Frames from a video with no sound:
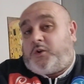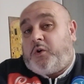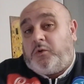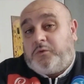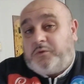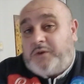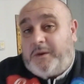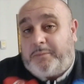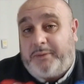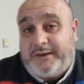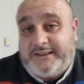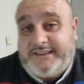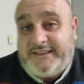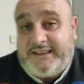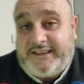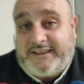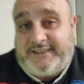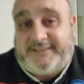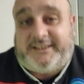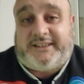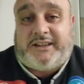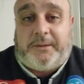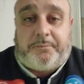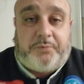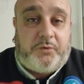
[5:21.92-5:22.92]
con una partita che è
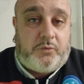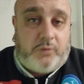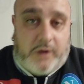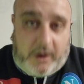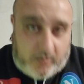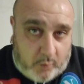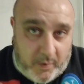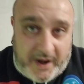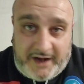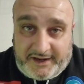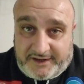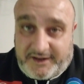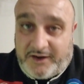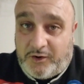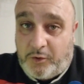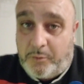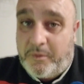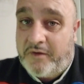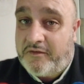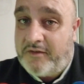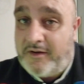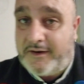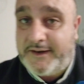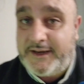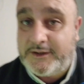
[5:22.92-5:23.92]
stata più una guerra,
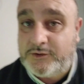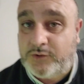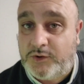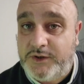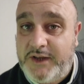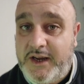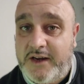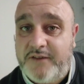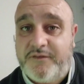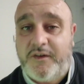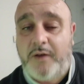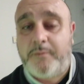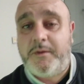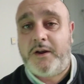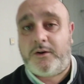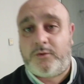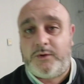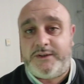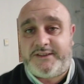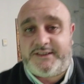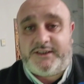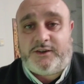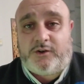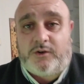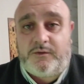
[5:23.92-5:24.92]
come aveva detto ieri Fabian
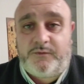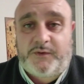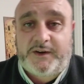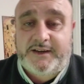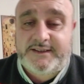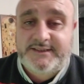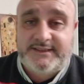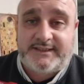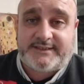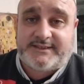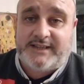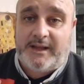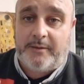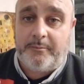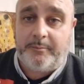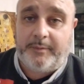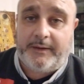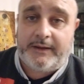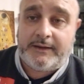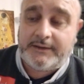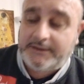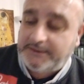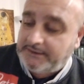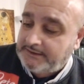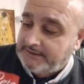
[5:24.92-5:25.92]
Ruiz in conferenza
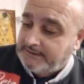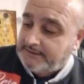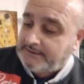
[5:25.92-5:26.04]
stampa,